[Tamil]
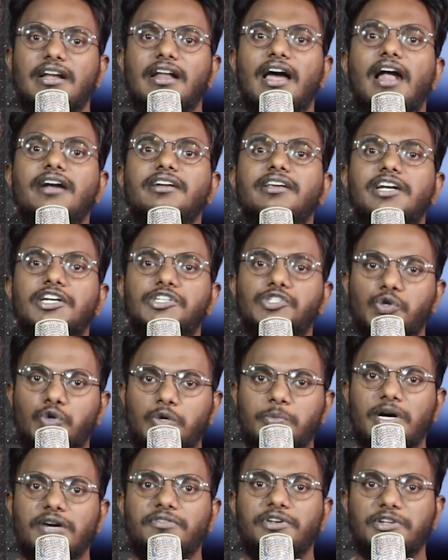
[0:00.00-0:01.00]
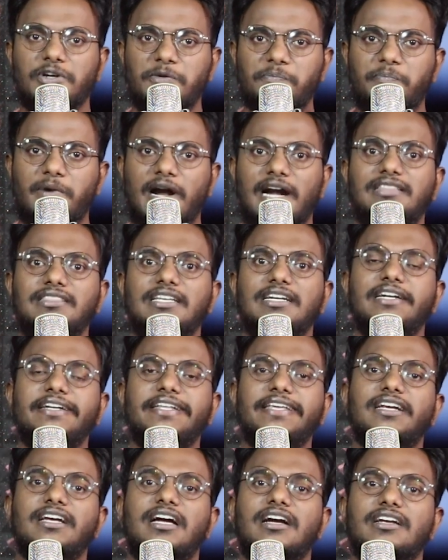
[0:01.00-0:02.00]
நான்கு லட்சம் ரூபாய் வரைக்கும் பணத்தை
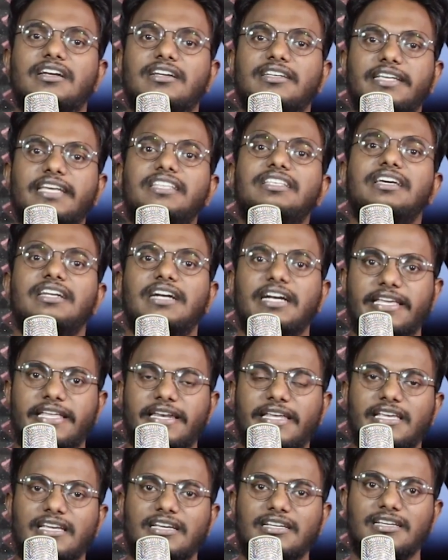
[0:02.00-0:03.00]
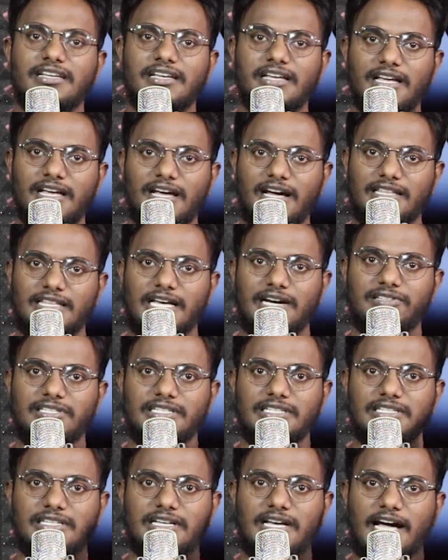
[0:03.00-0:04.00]
கட்டியிருக்காங்க எதுக்கு நினைக்கிறீங்க
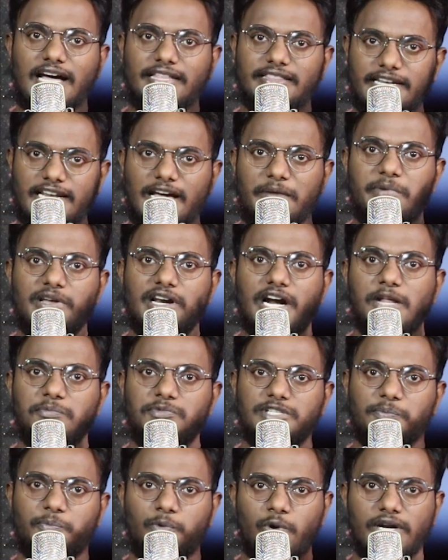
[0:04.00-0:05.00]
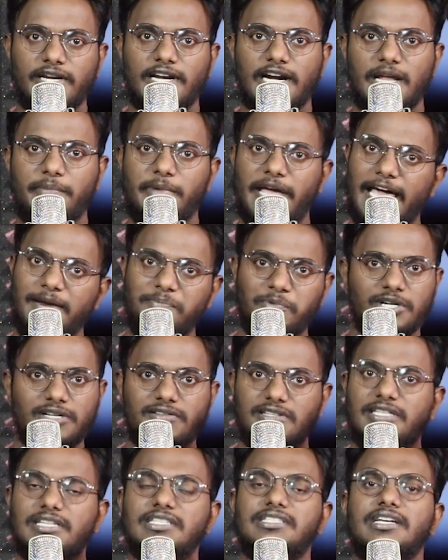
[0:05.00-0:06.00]
அதாவது அந்த நபர் அனுப்பிச்ச பொருள் எல்லாமே
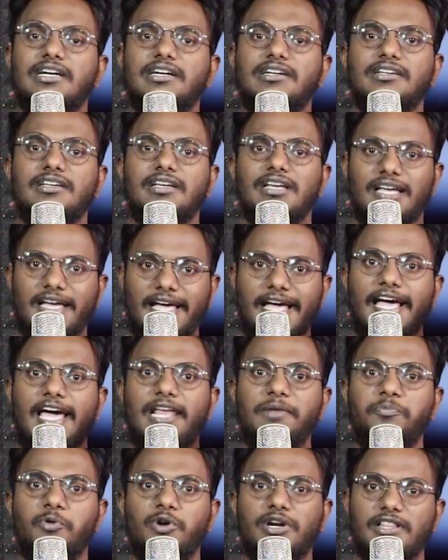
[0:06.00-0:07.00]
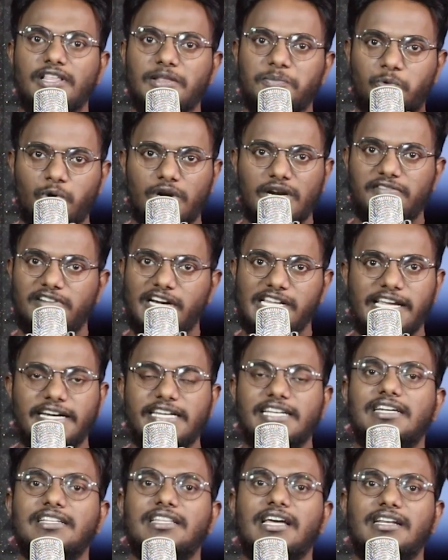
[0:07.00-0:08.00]
ஏர்போர்ட்டுக்கு வந்துருச்சான் ஏர்போர்ட்லேருந்து அந்த பொருளை வெளியே
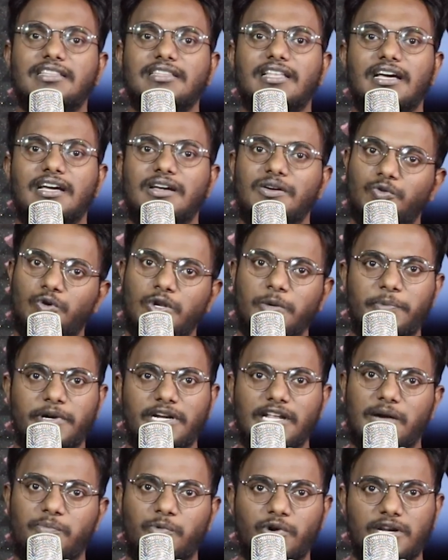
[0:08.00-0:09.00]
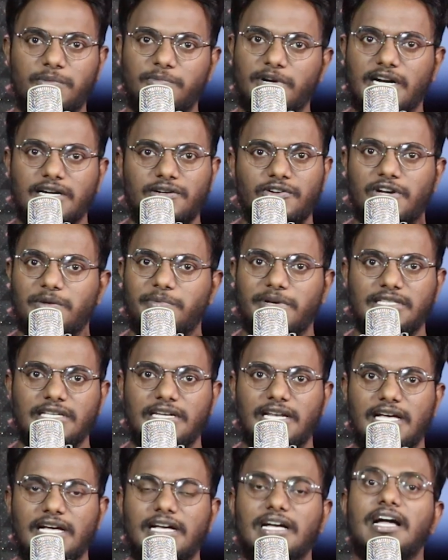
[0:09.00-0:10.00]
எடுக்கிறதா இருந்தால் குறிப்பிட்ட அமௌண்ட்டை நம்ம கட்டணும்ல
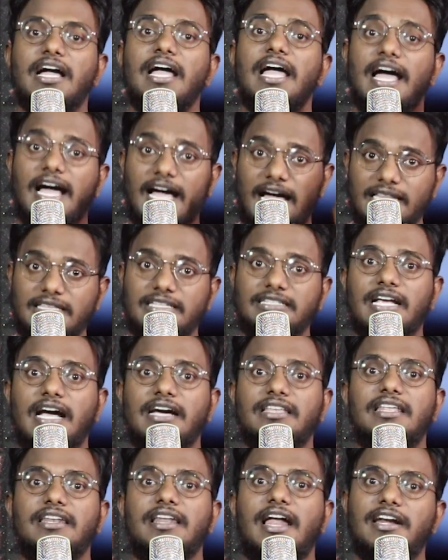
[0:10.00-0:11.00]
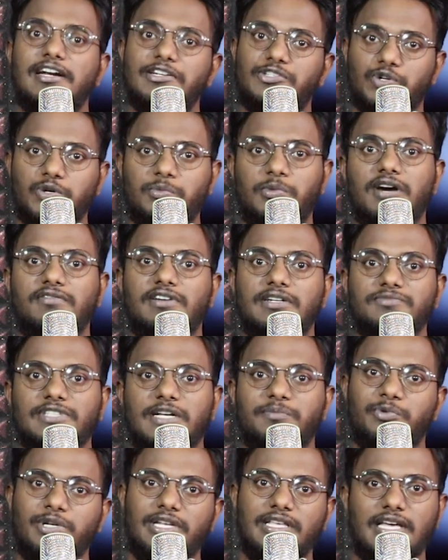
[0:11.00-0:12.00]
பார்த்தீங்களா அதுக்காக தான் நாலு லட்சம் ரூபாவாம்
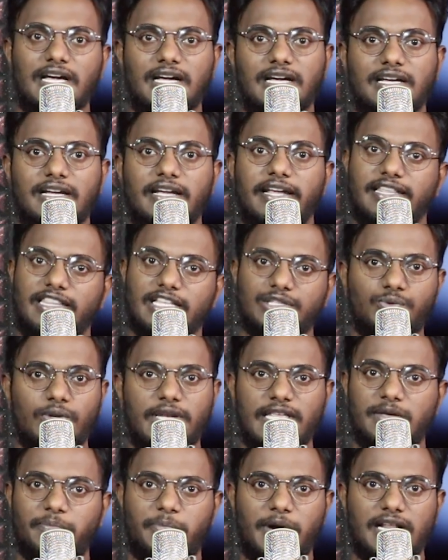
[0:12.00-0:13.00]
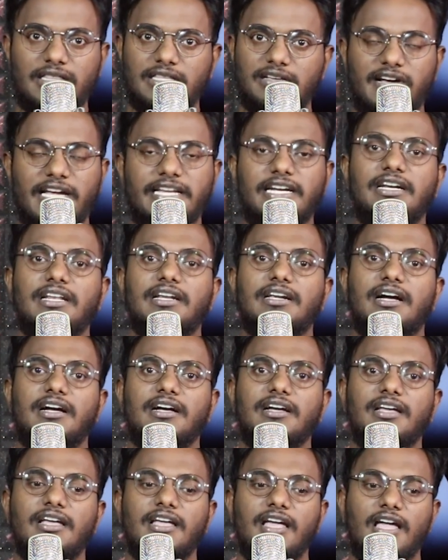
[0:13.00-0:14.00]
புரியுதா இதை சொல்லி அந்த பணத்தை வாங்கிட்டு இருக்கான்